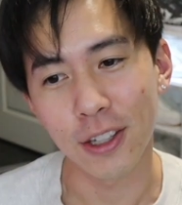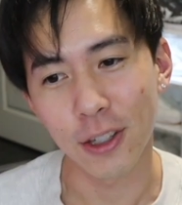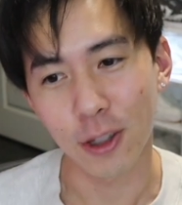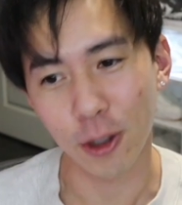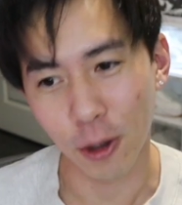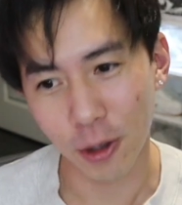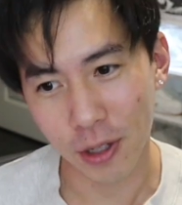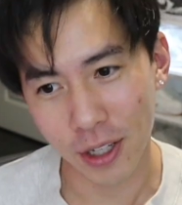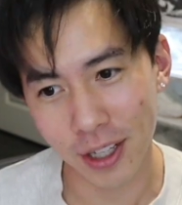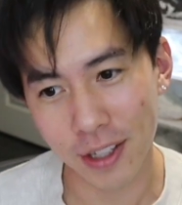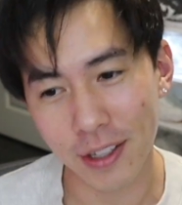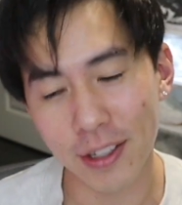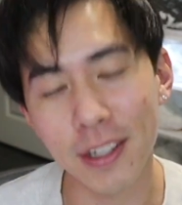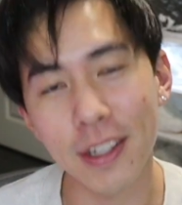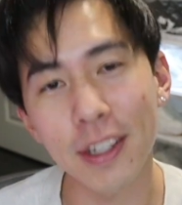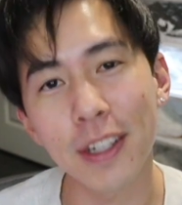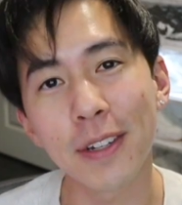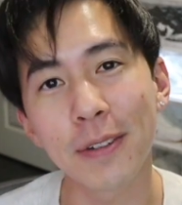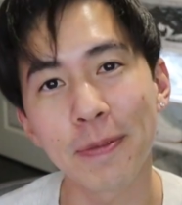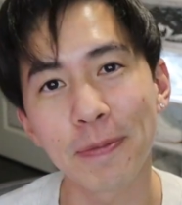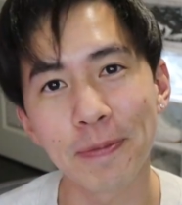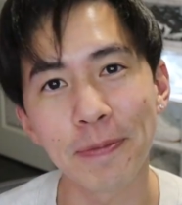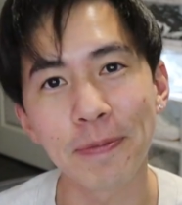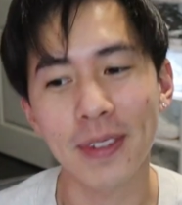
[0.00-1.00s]
总而言
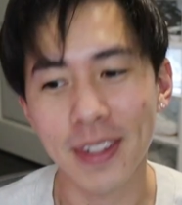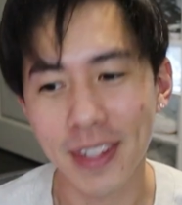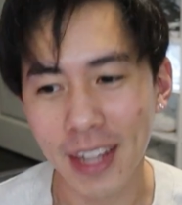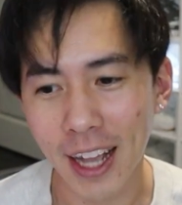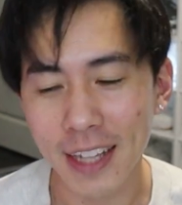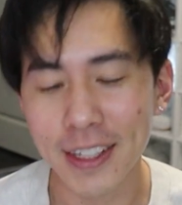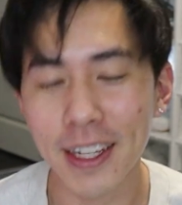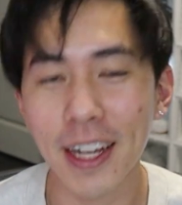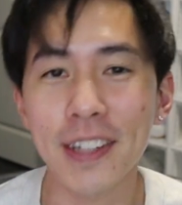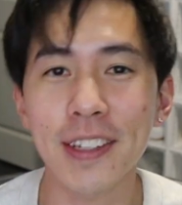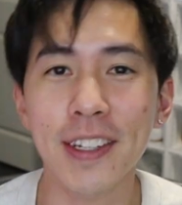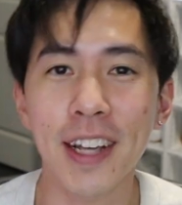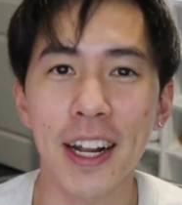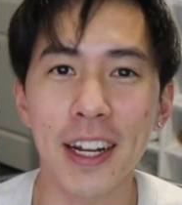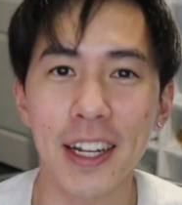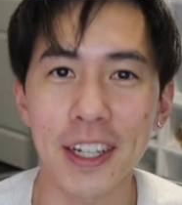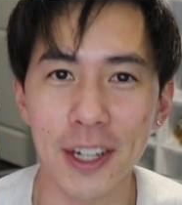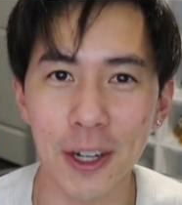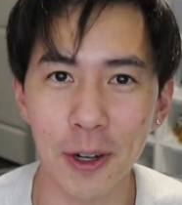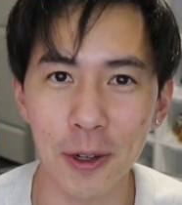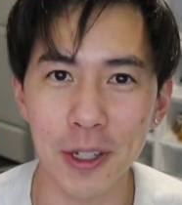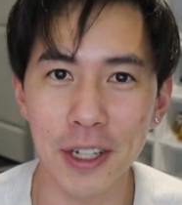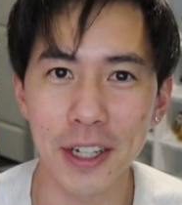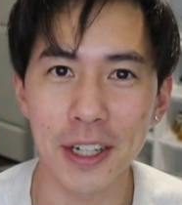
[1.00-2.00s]
之，他这样讲了
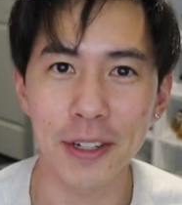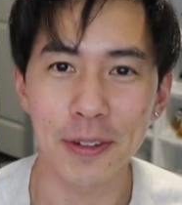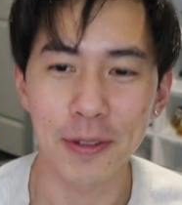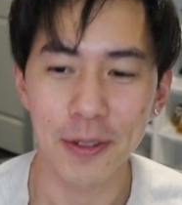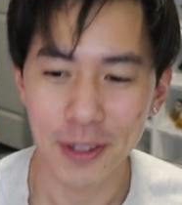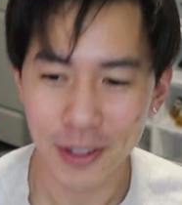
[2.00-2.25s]
以后呢，